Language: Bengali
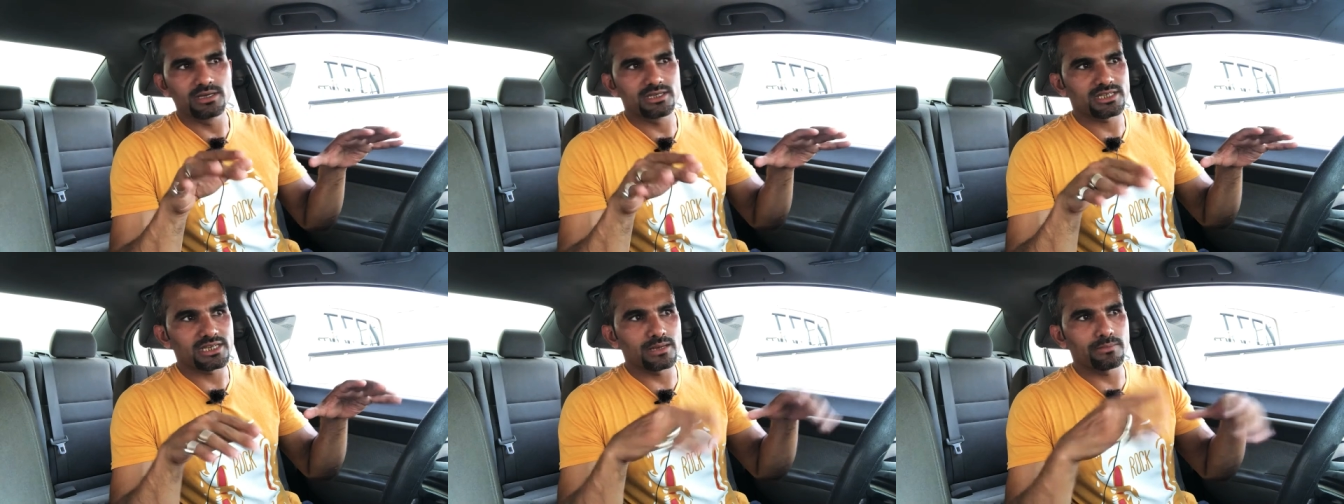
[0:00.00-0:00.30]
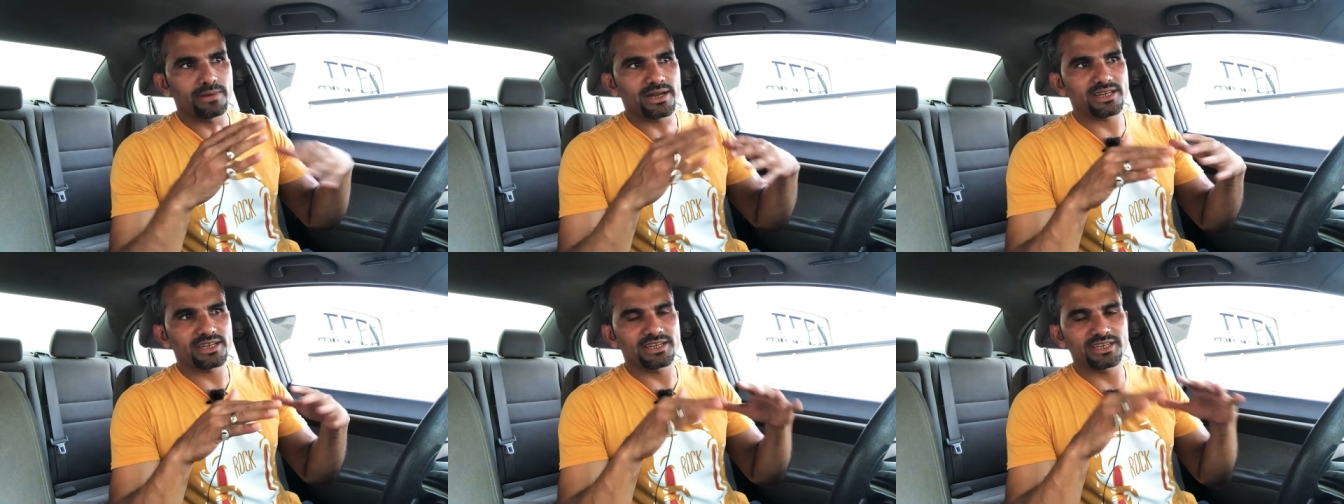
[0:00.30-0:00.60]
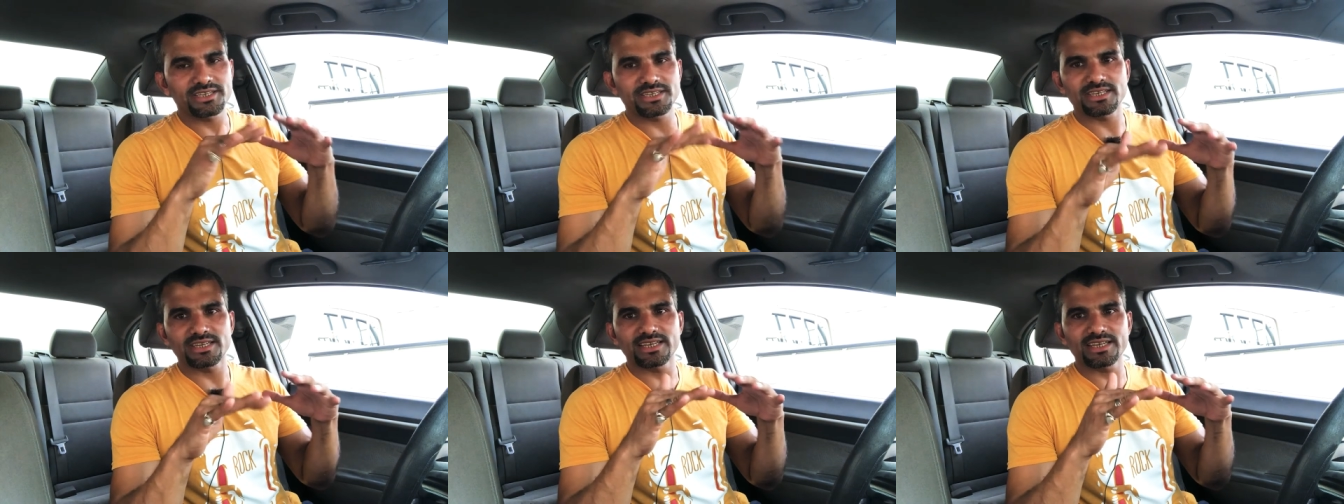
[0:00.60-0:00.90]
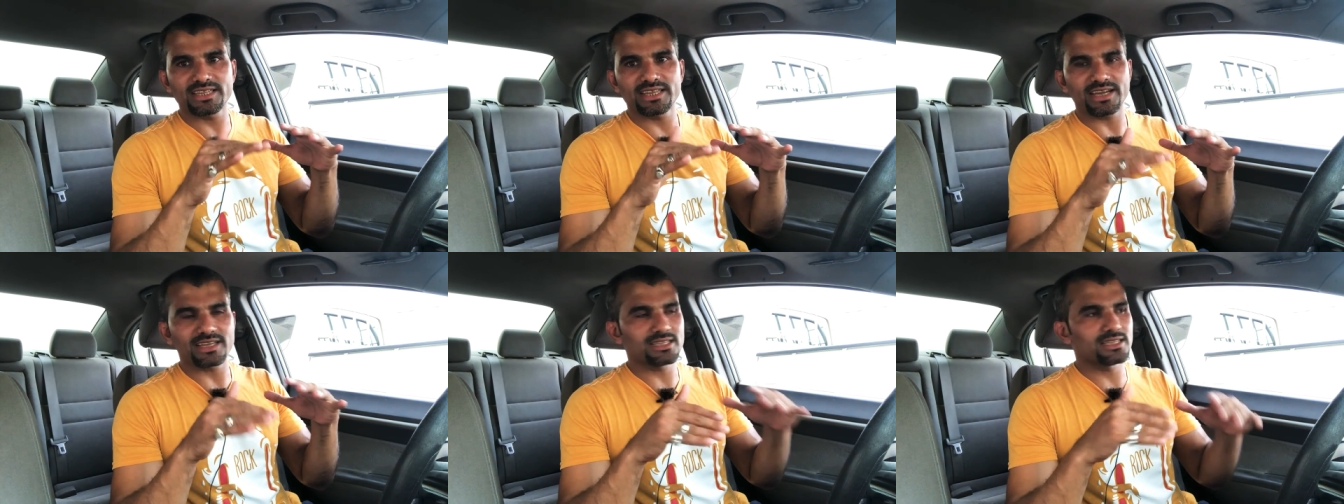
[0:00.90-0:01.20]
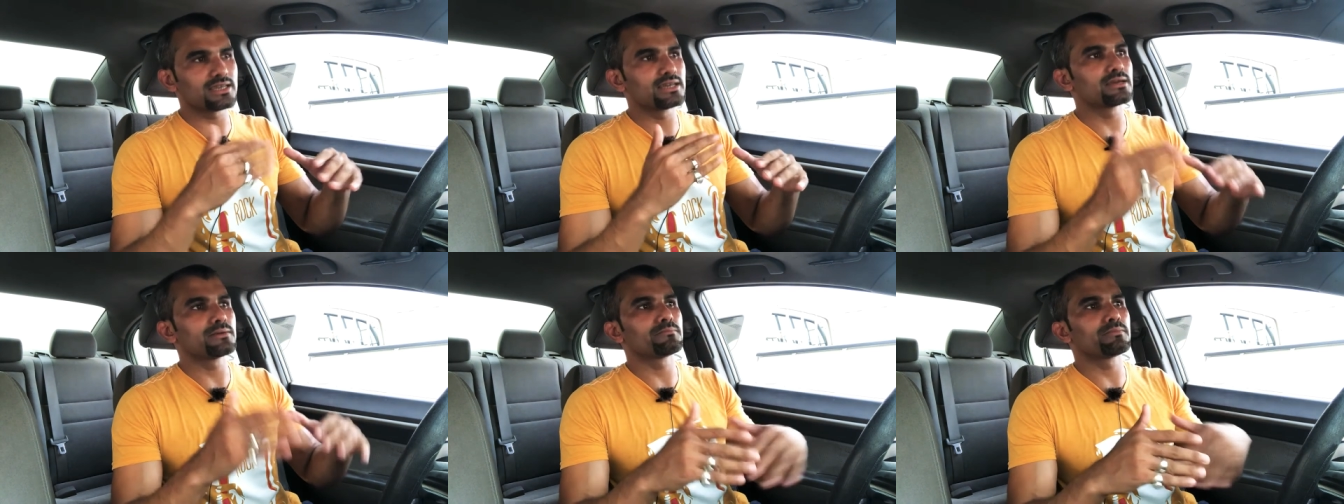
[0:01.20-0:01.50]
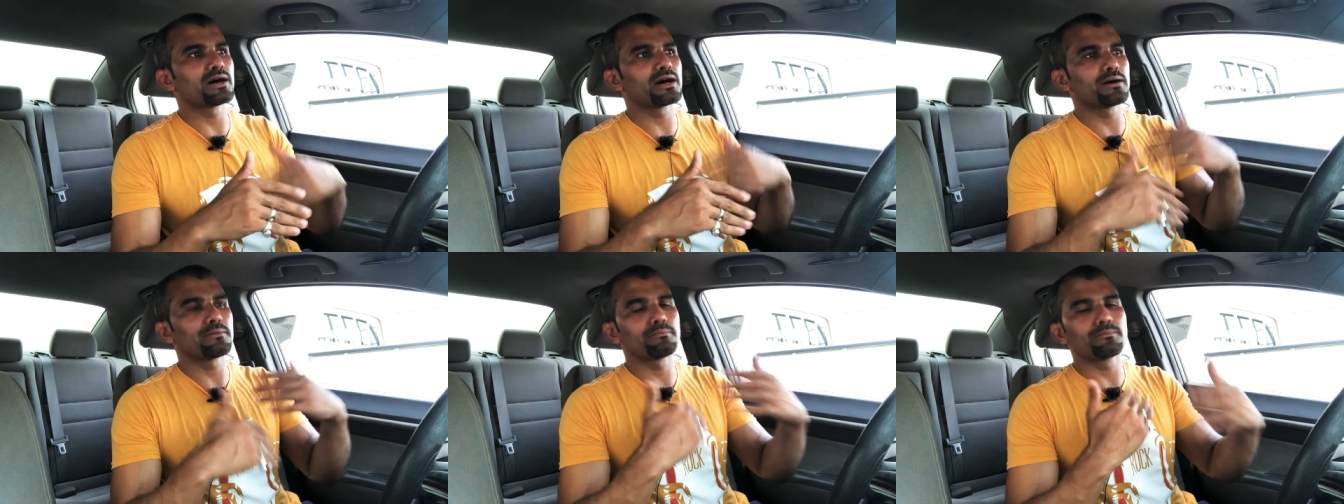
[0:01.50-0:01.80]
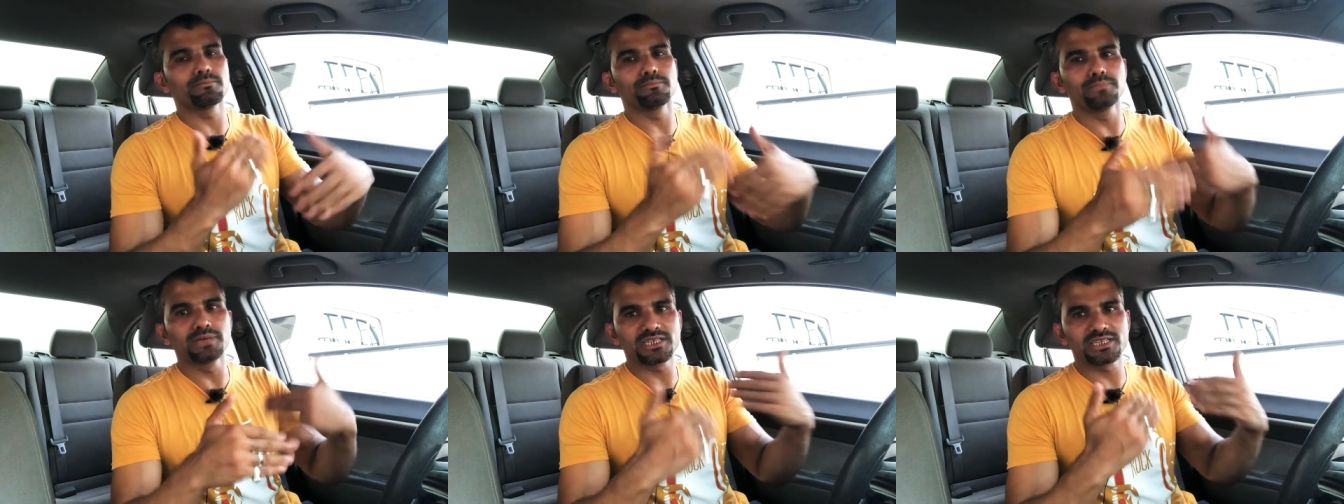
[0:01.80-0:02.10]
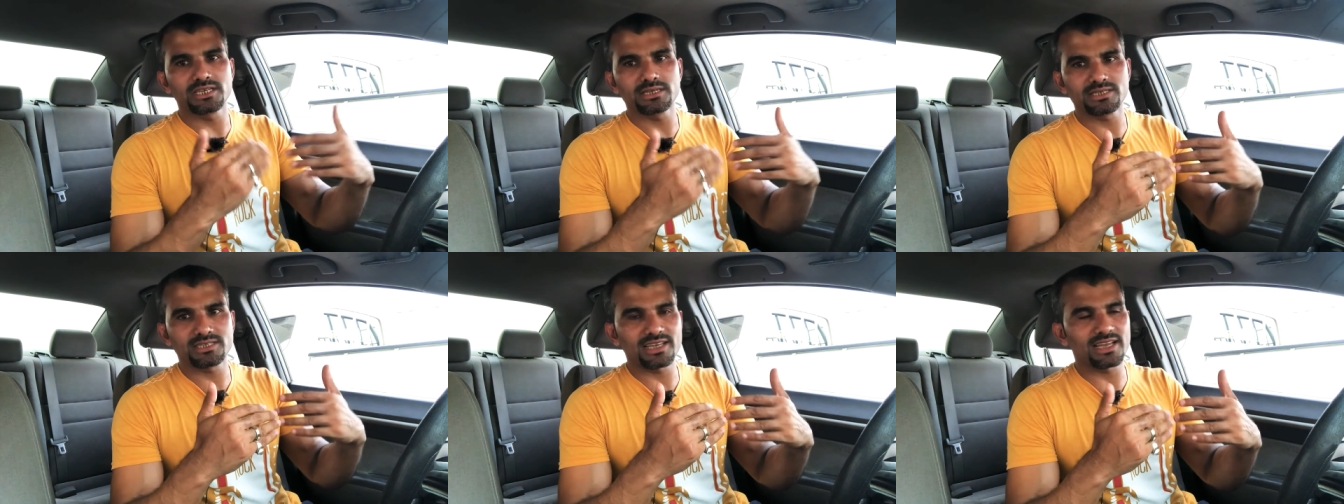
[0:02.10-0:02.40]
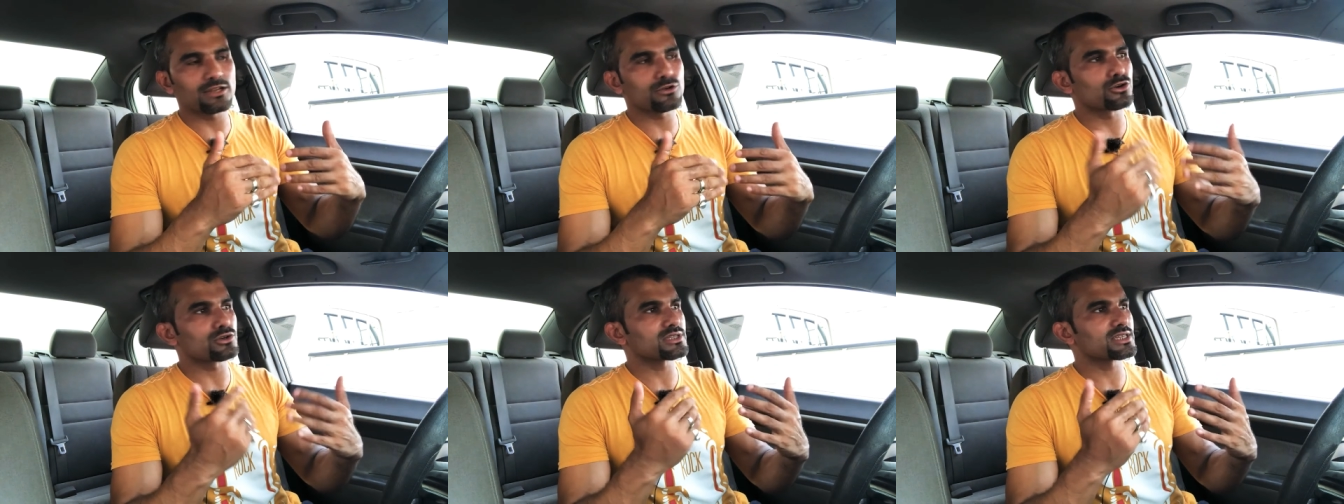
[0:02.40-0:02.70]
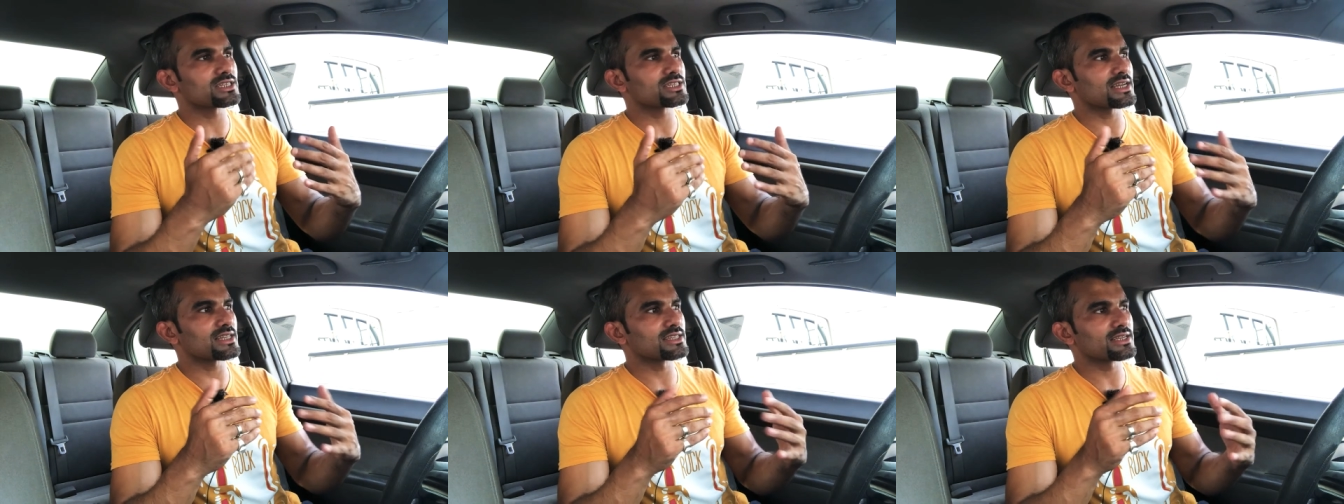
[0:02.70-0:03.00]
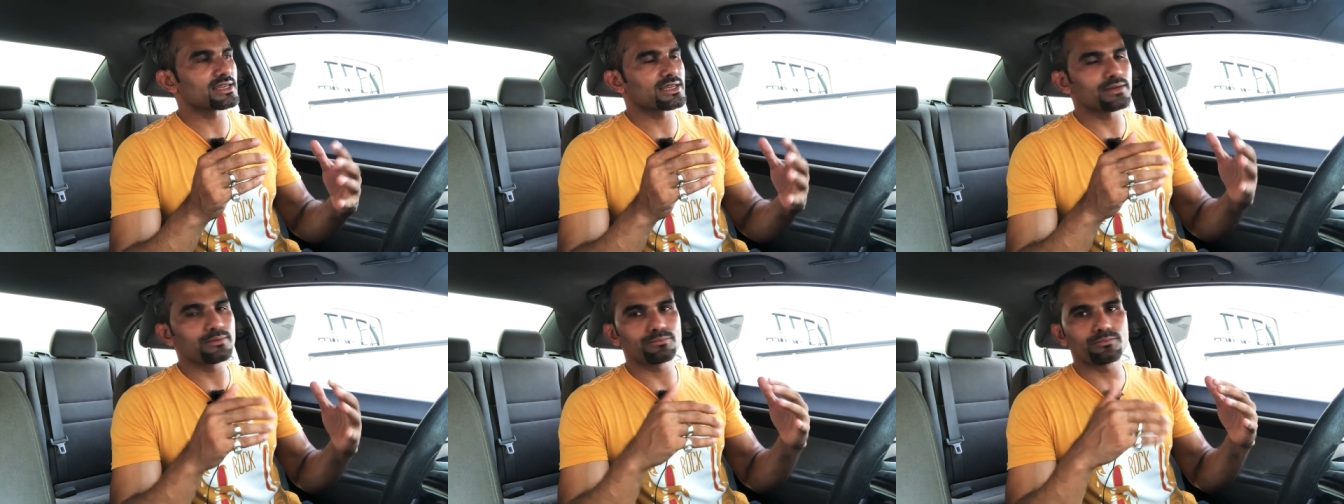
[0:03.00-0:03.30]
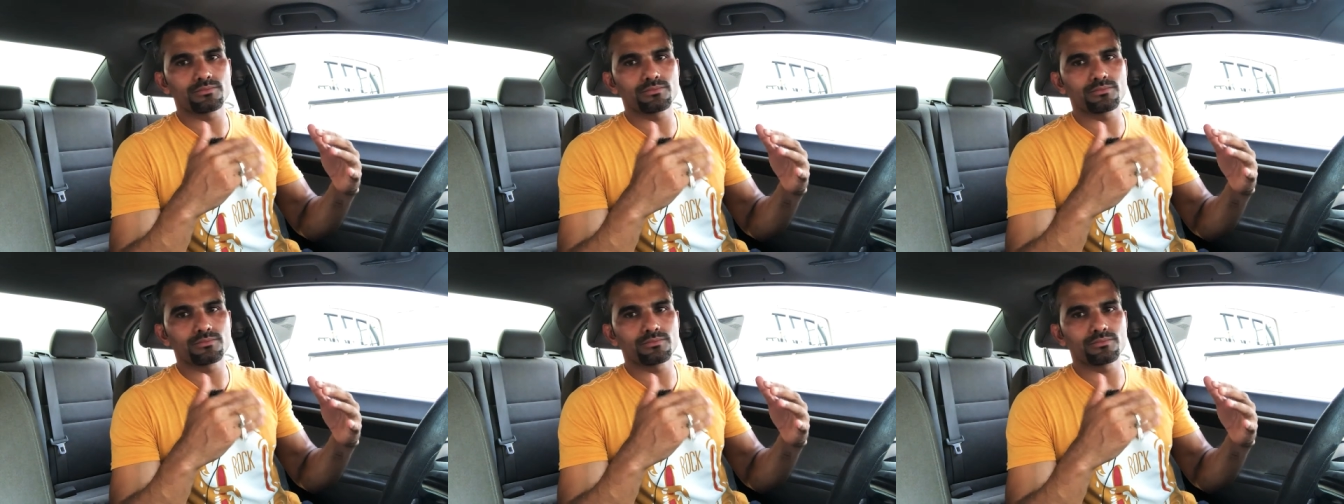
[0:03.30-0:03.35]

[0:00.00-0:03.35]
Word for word: সেই মার্কেটে টিকে থাকতে বা বেশি সেল করতে তাদেরকে